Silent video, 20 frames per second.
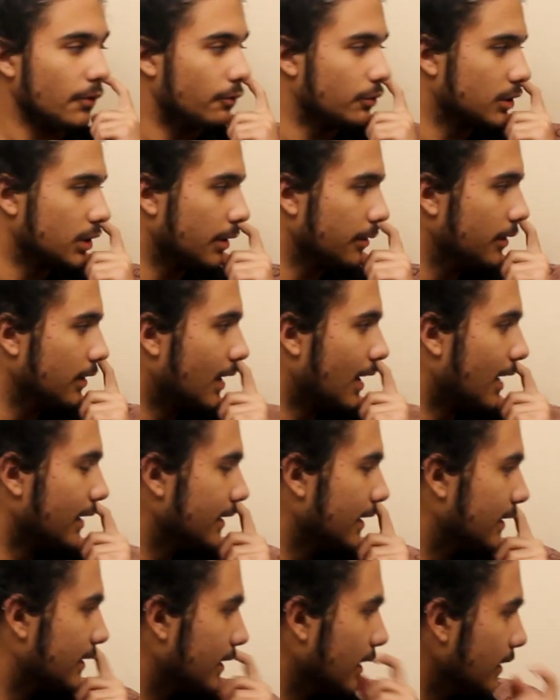O zaman
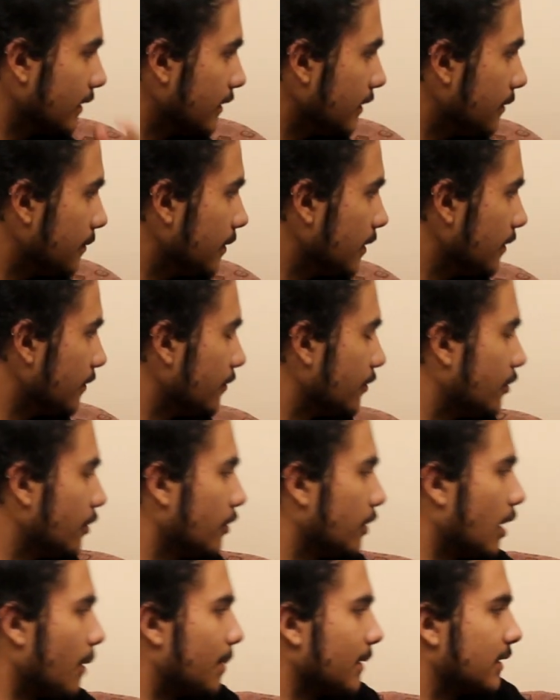adettendir bir
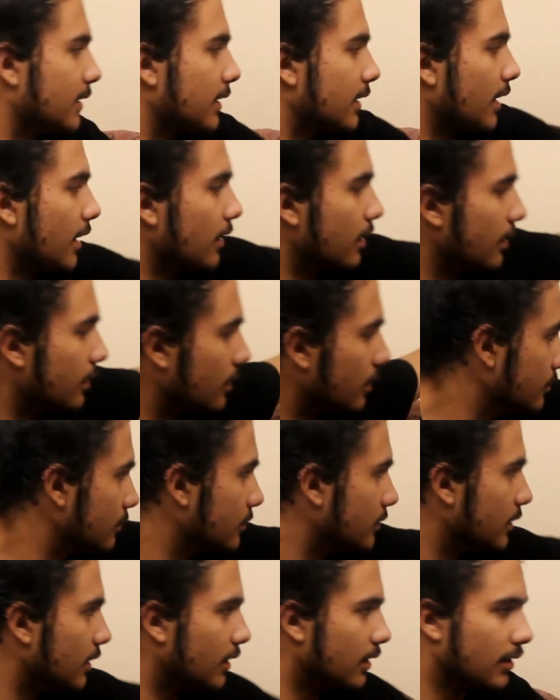videoyu kapatırken
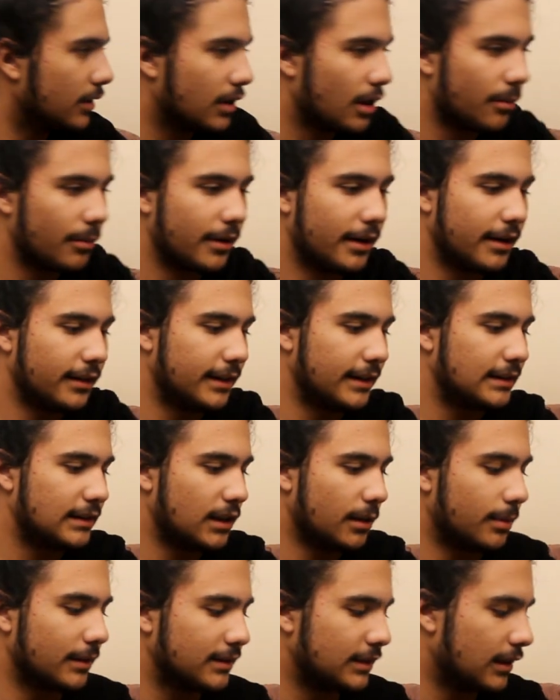ah, kameraya
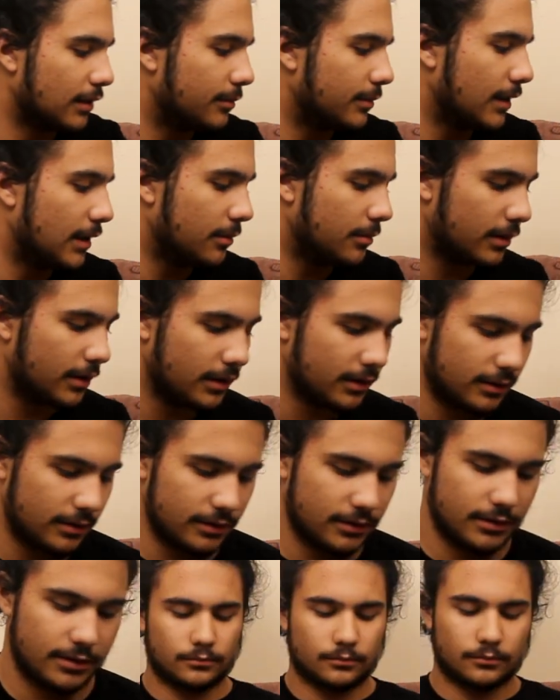deste basalım değil mi?
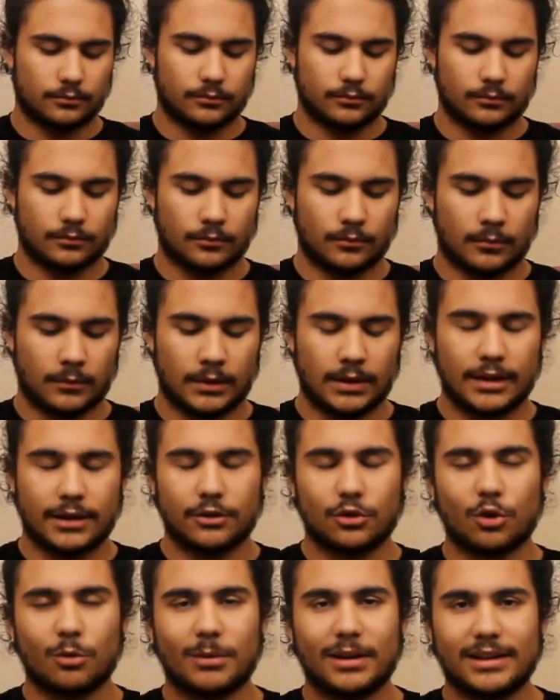
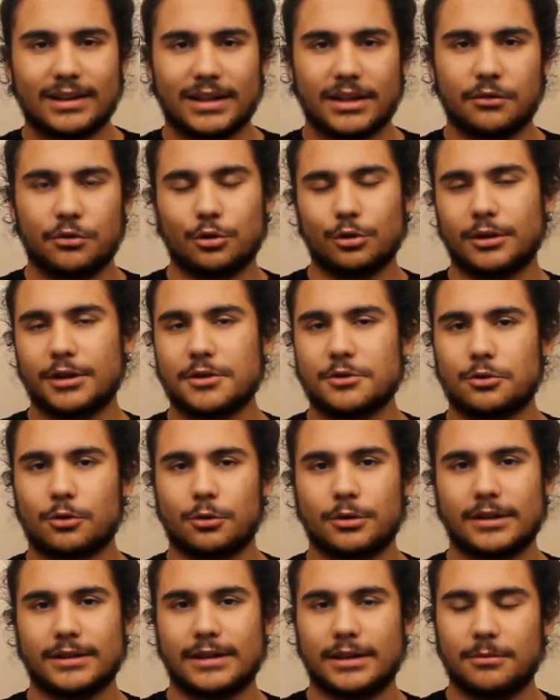Normalde hani videoların
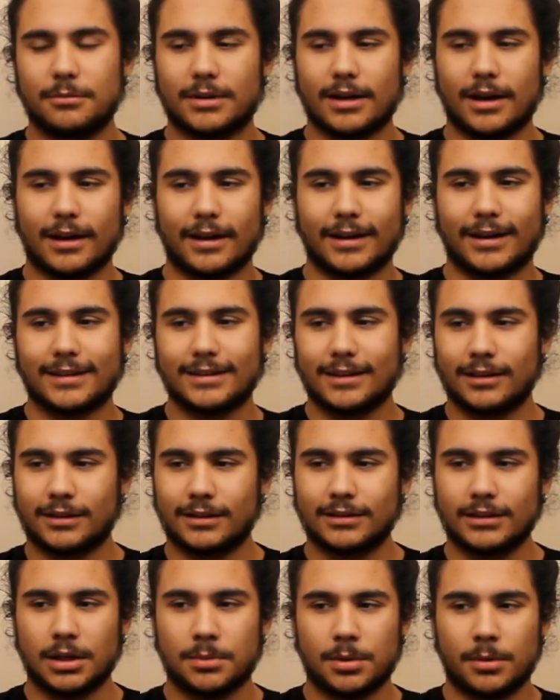sonunda derim ya hareket
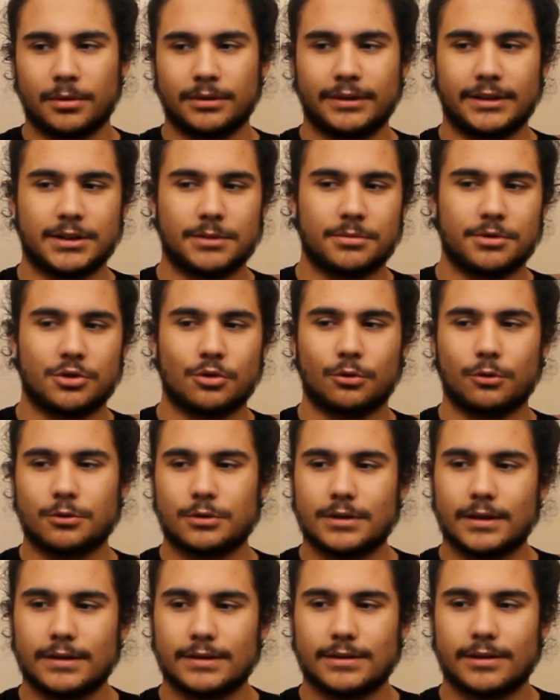hakkında yapamadığınız bir şey
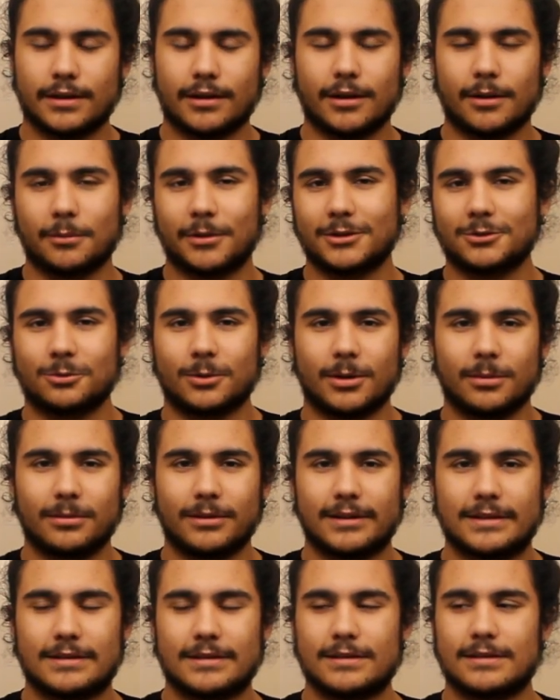olursa Instagram'dan
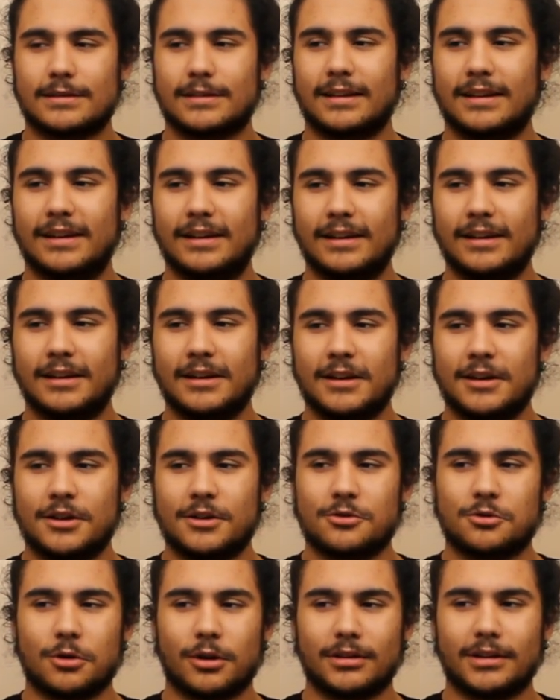sorabilirsiniz diye.
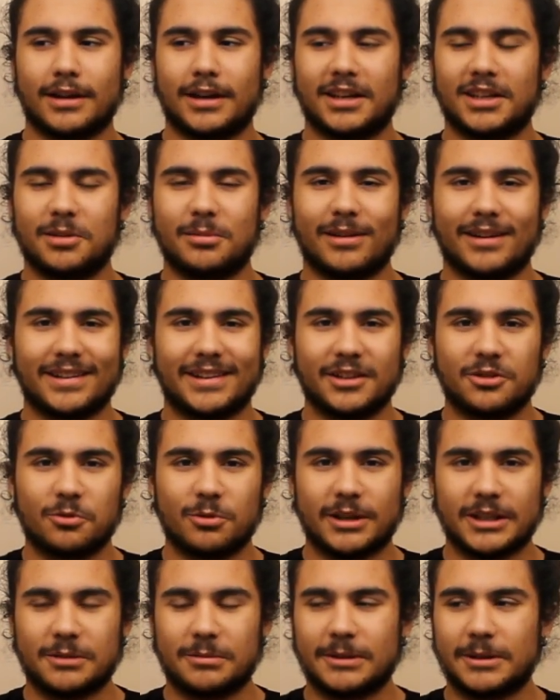Şu an herhangi bir hareket
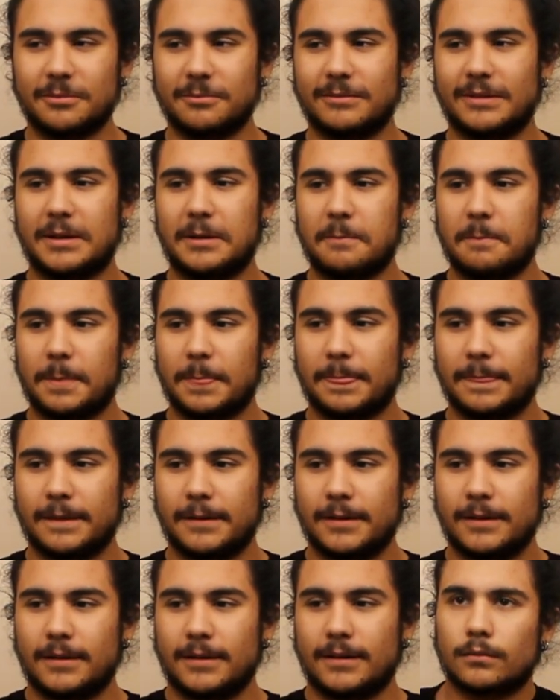öğretmedim ve
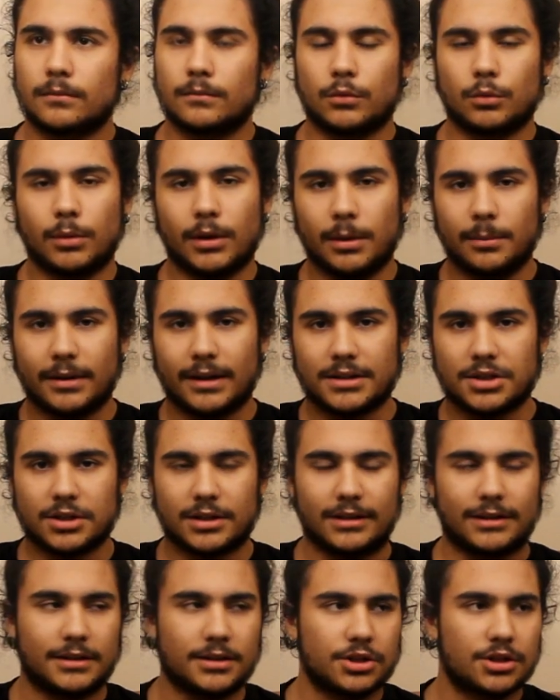bu bana
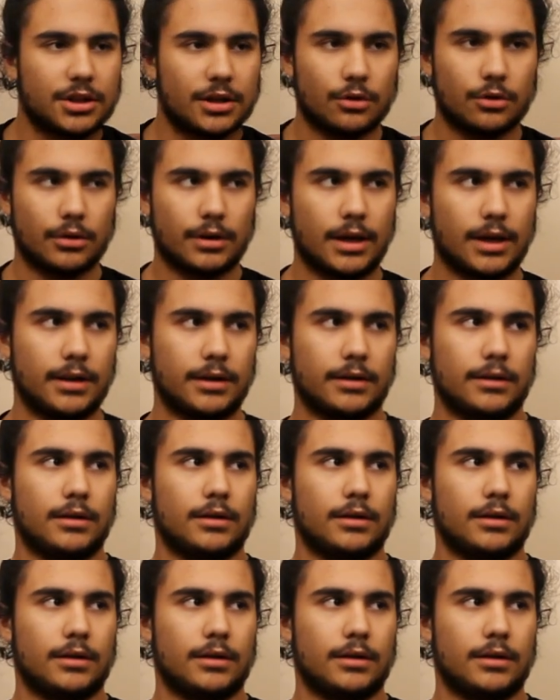birazcık ilginç geliyor yani.